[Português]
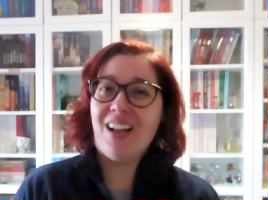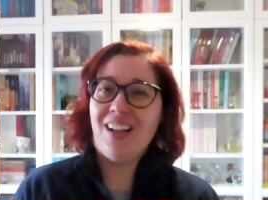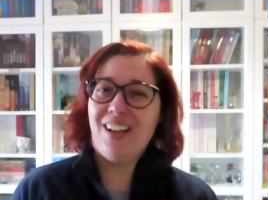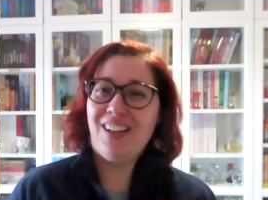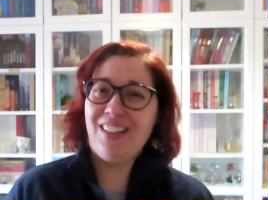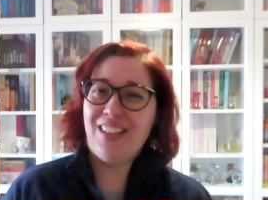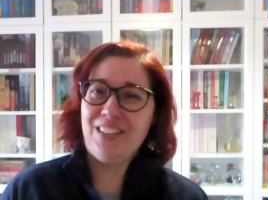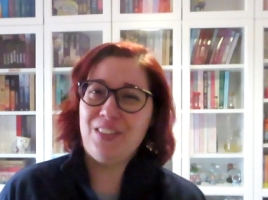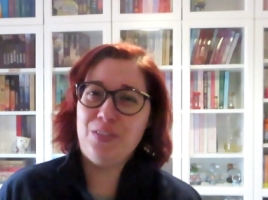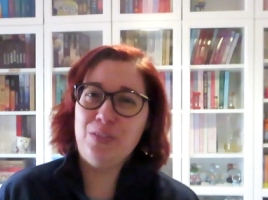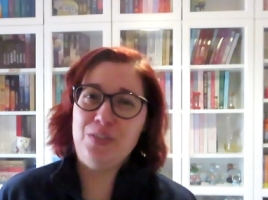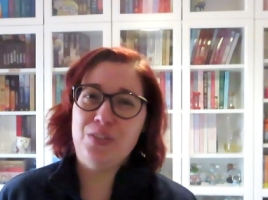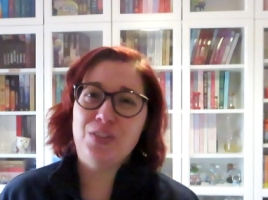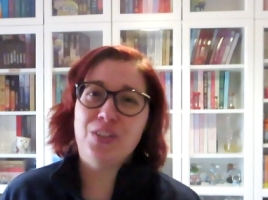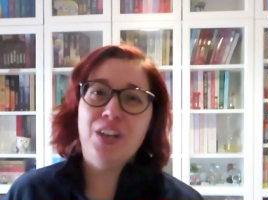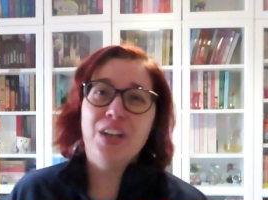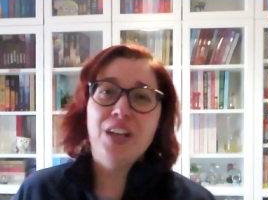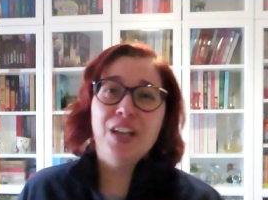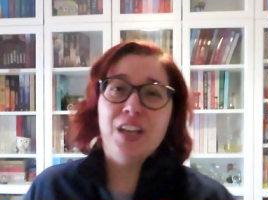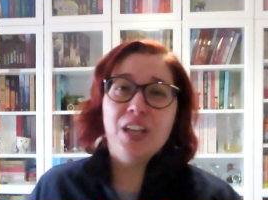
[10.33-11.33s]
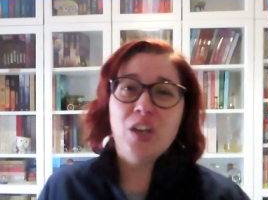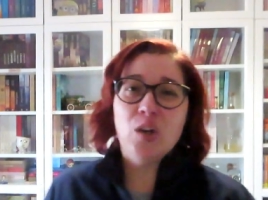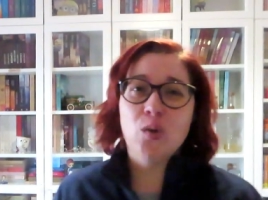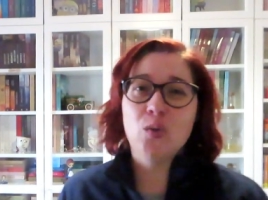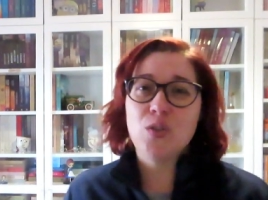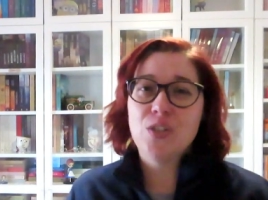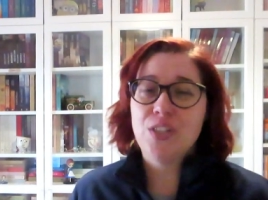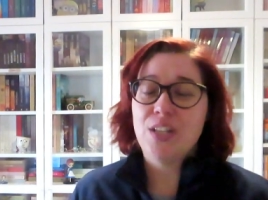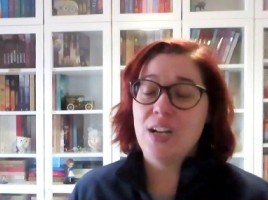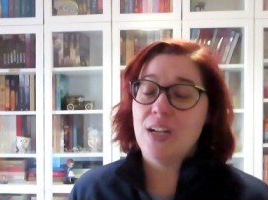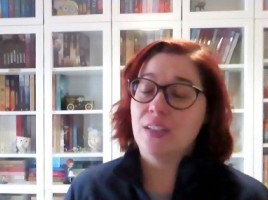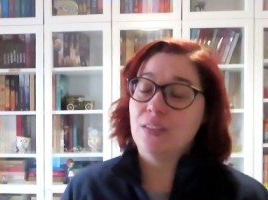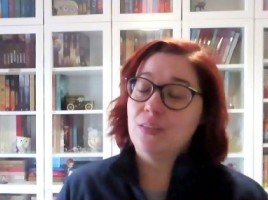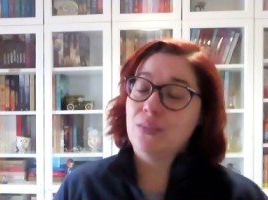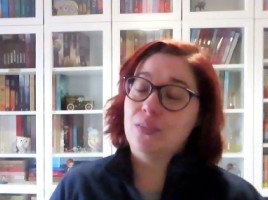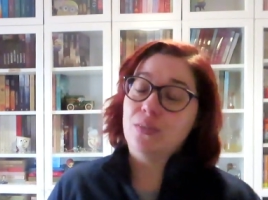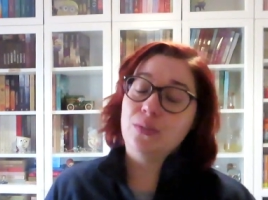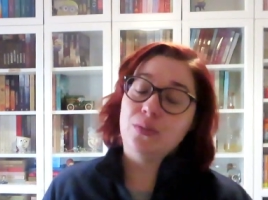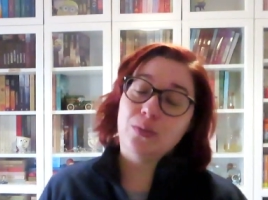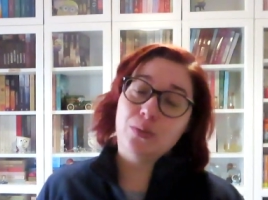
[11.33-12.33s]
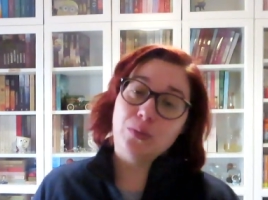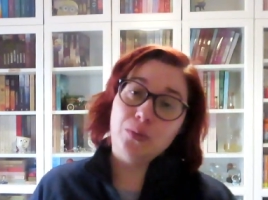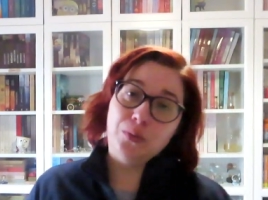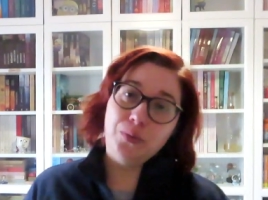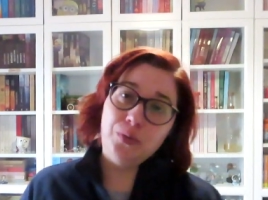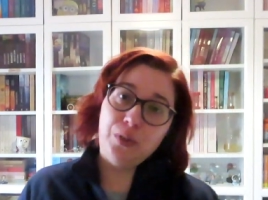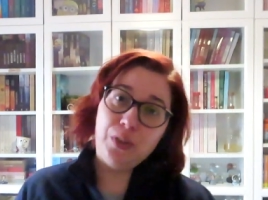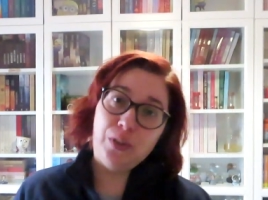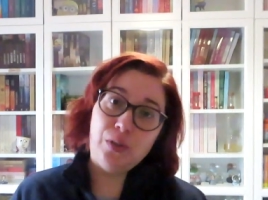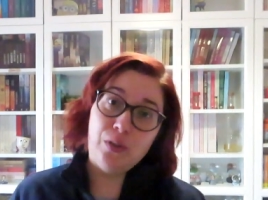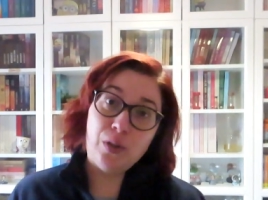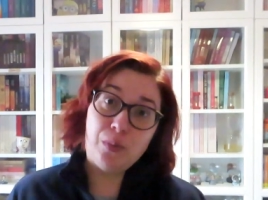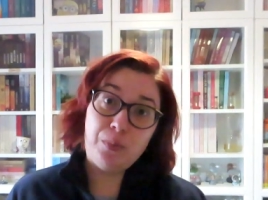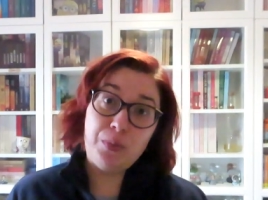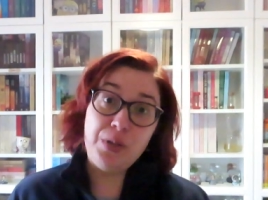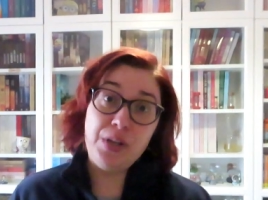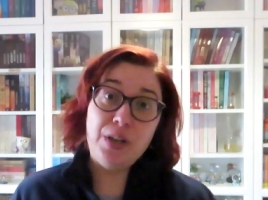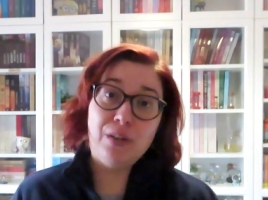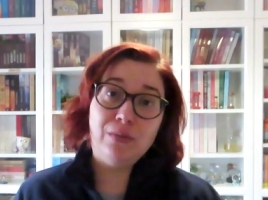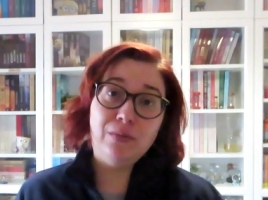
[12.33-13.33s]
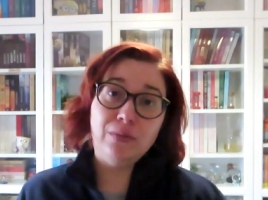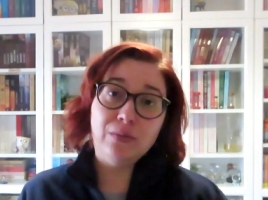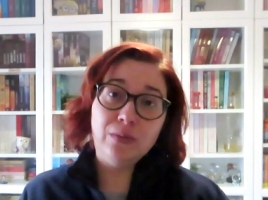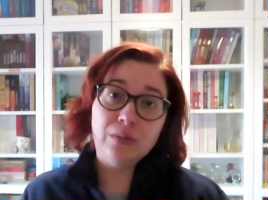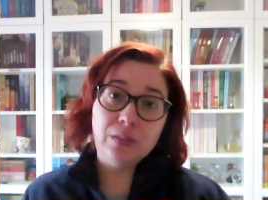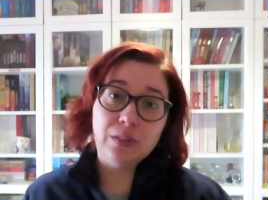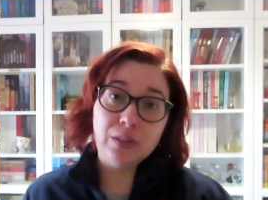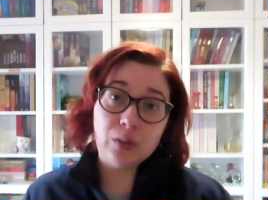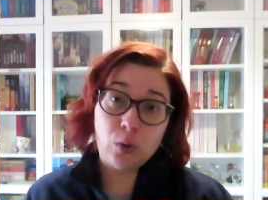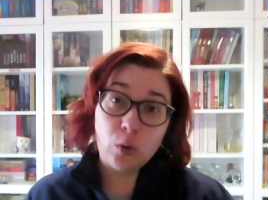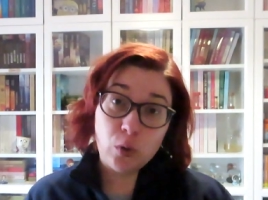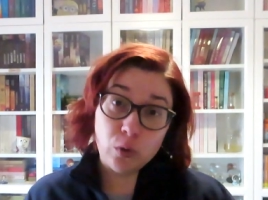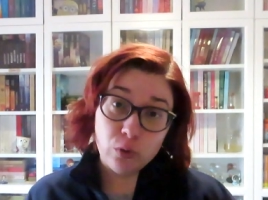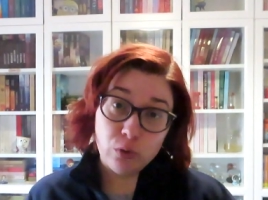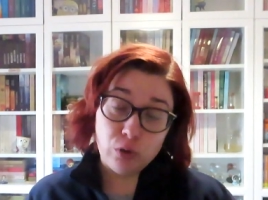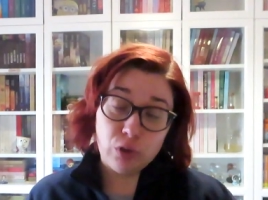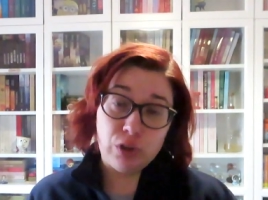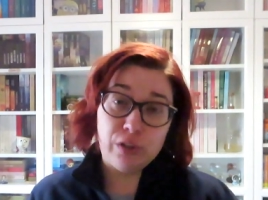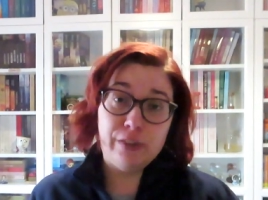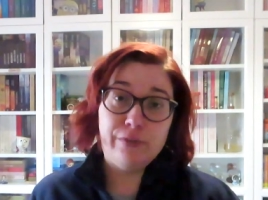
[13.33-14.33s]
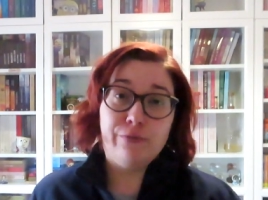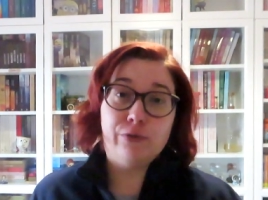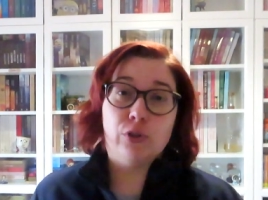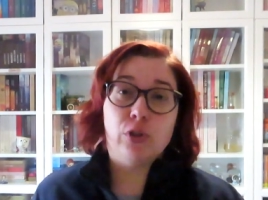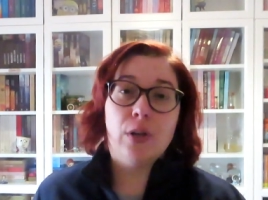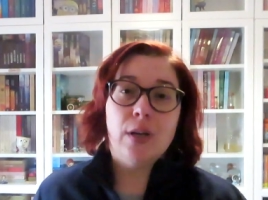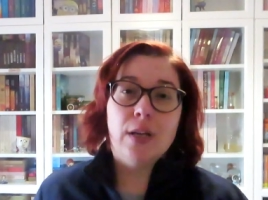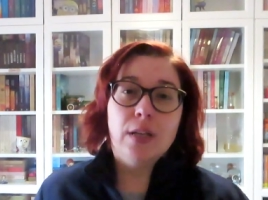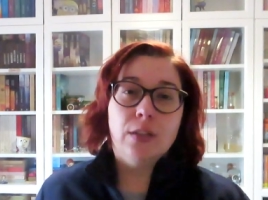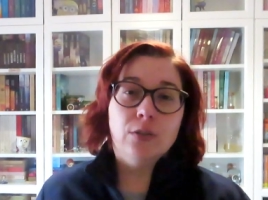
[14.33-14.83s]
Olá a todos! Eu hoje trago um vídeo de opinião com dois livros.